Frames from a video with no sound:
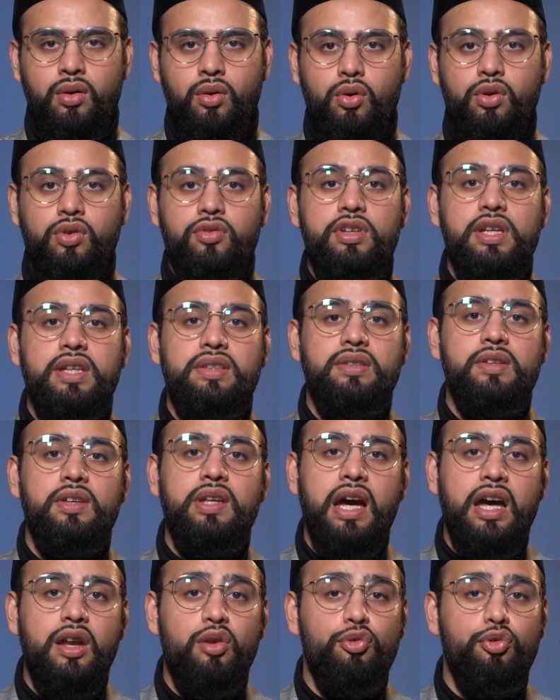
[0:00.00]
Und wie es
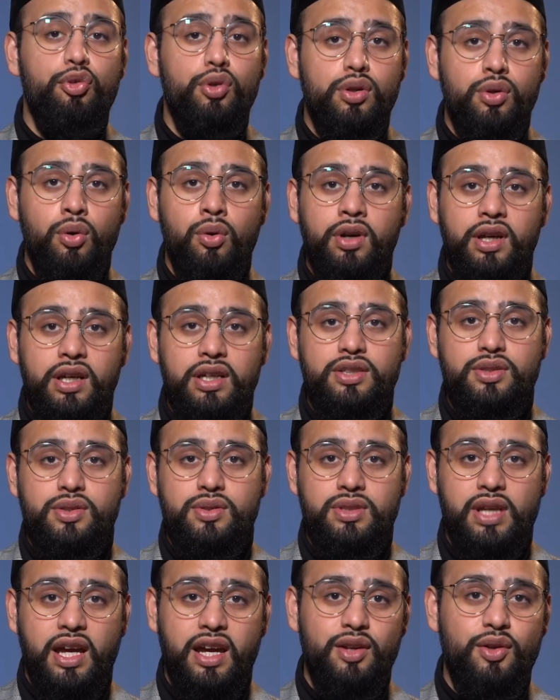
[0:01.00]
sich anfühlt, hungrig
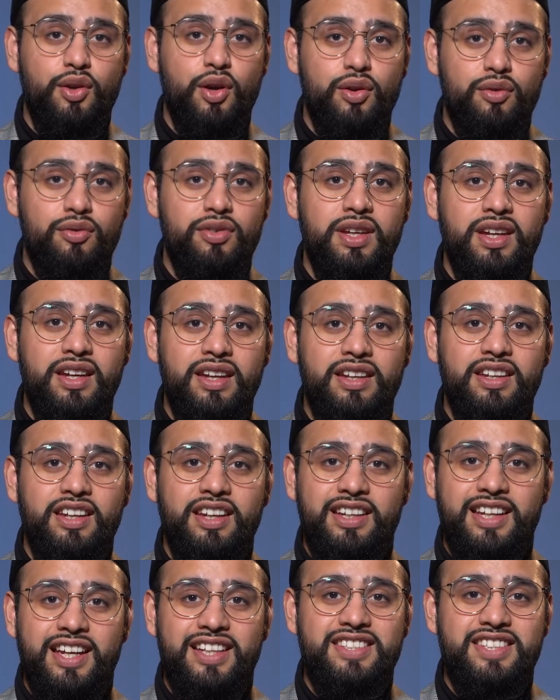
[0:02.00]
zu sein, können wir in
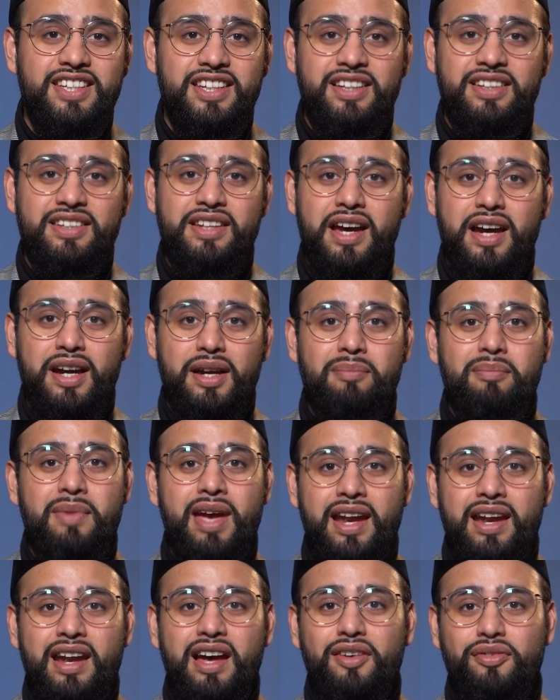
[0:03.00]
den jetzigen Tagen
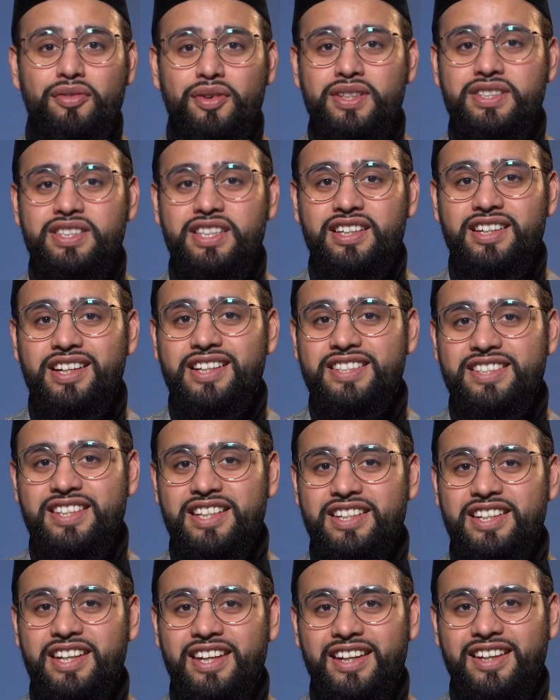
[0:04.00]
mehr nachvollziehen als
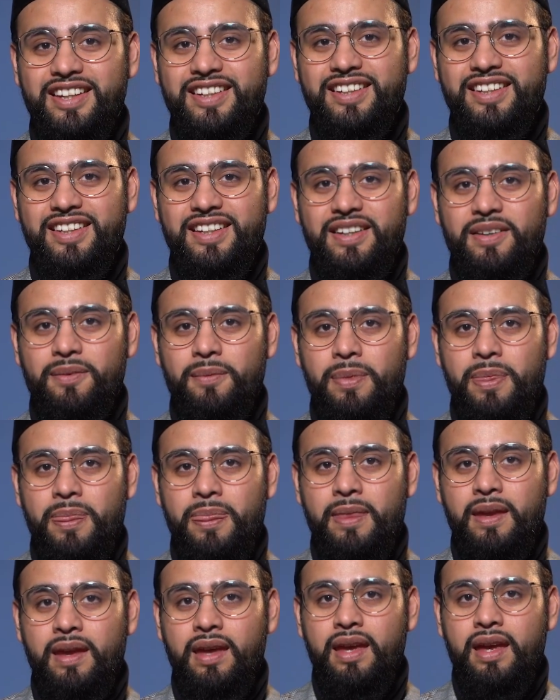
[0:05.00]
denn je.
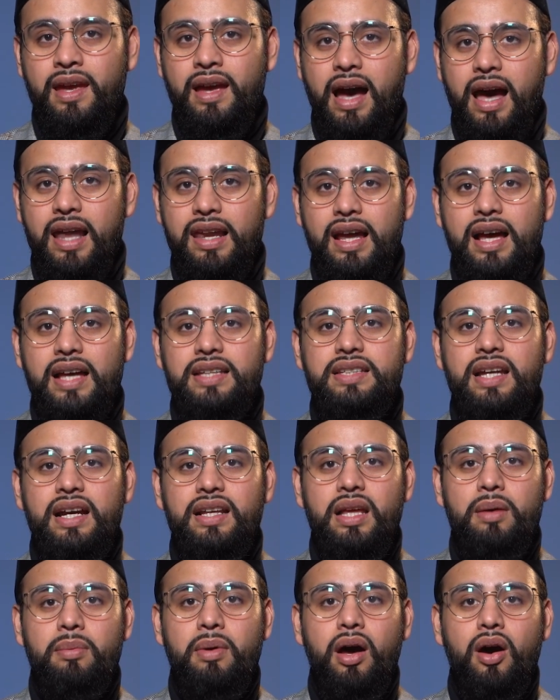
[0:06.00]
Allah
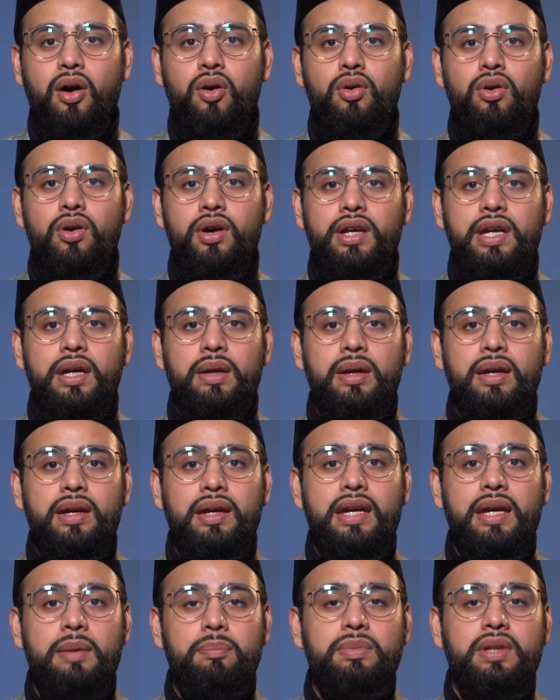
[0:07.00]
sagt aber auch,
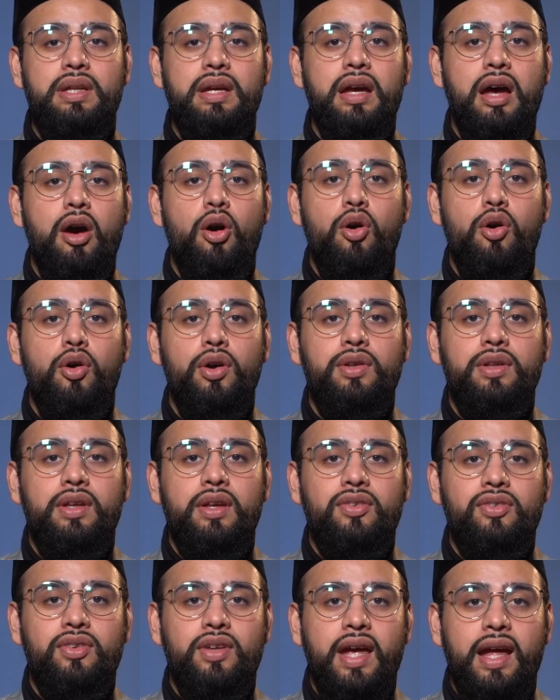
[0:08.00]
gebt auch
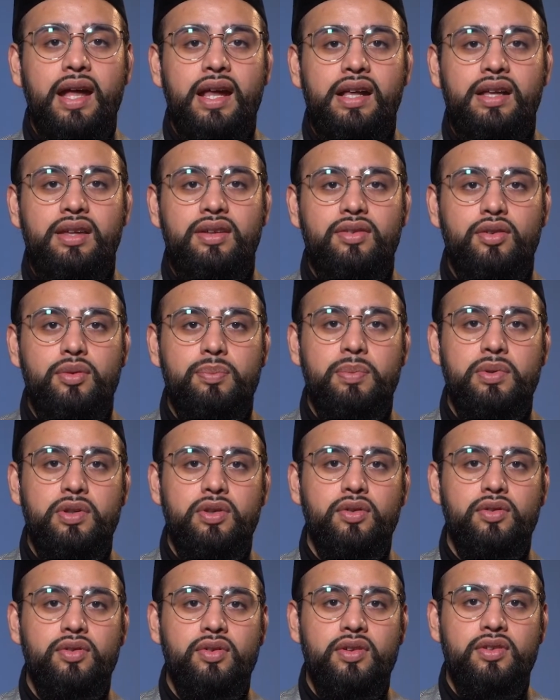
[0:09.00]
das Geld
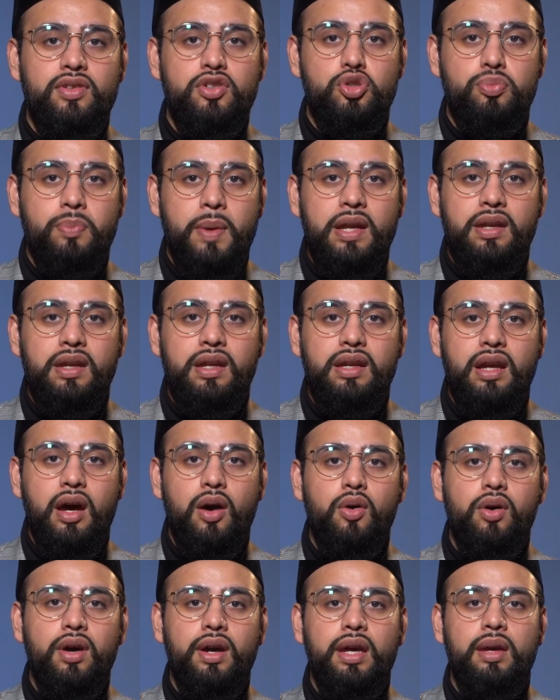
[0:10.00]
bzw. spendet
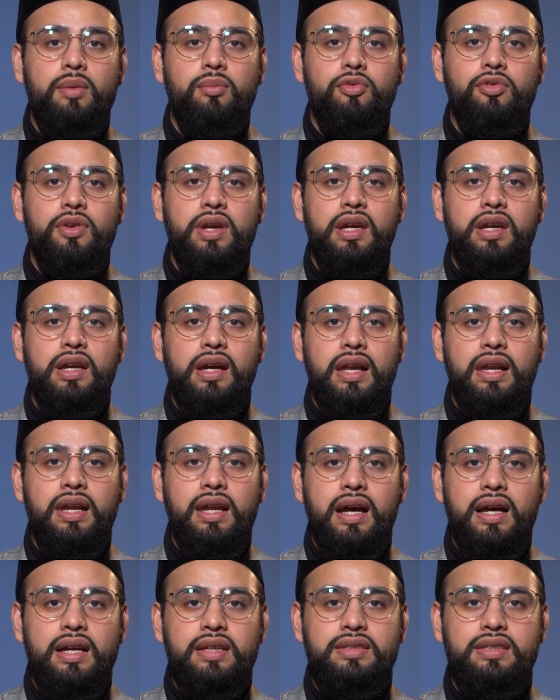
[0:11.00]
auch im Wege
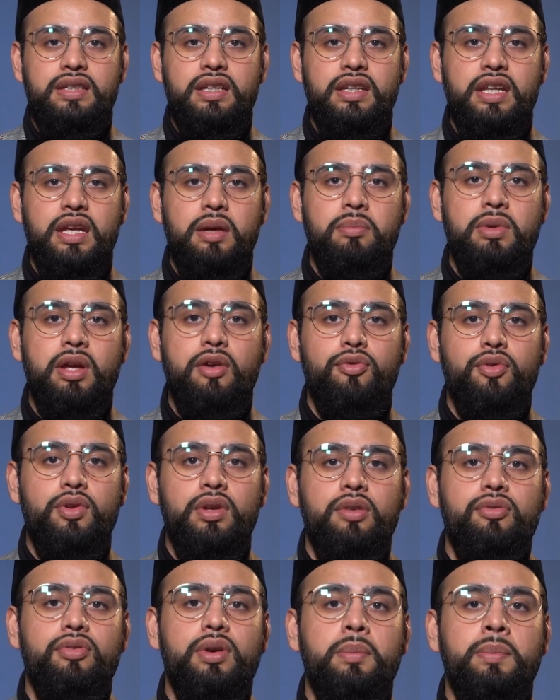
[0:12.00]
Allahs, indem ihr für
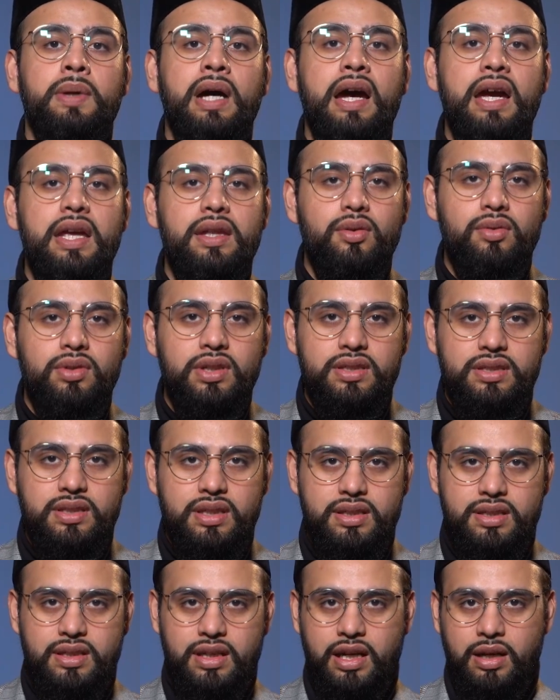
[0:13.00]
die Verbreitung des
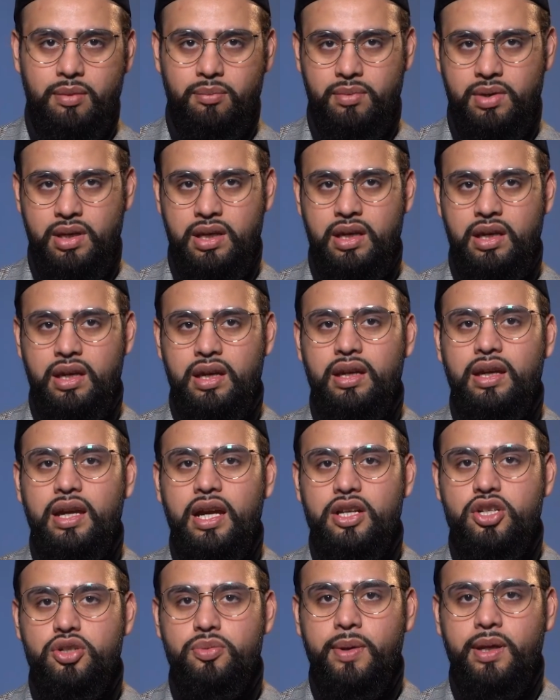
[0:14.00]
Islam
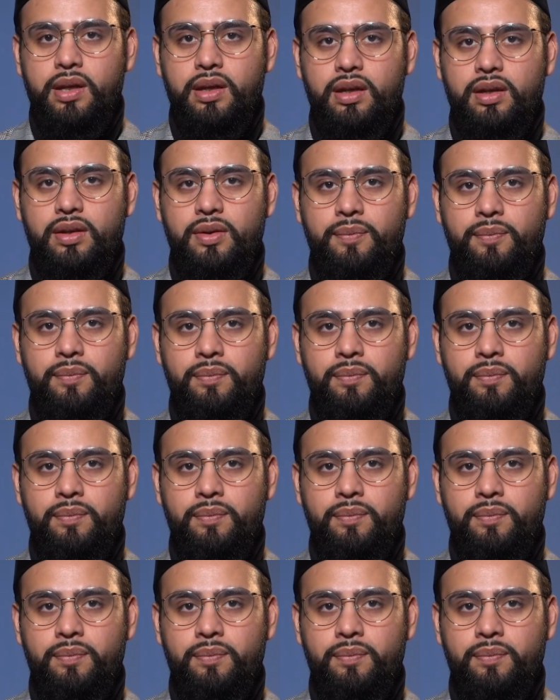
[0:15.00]
Geld spendet.